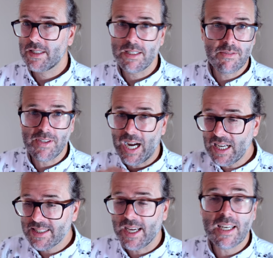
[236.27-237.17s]
Denn für
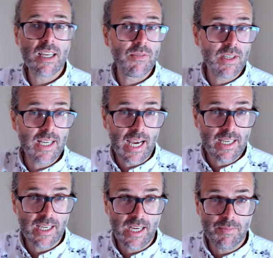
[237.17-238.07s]
alles andere würde ich eine
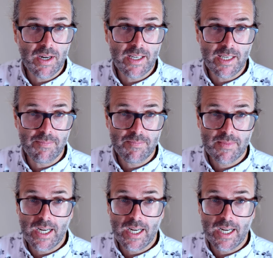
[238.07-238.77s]
andere Kamera nehmen.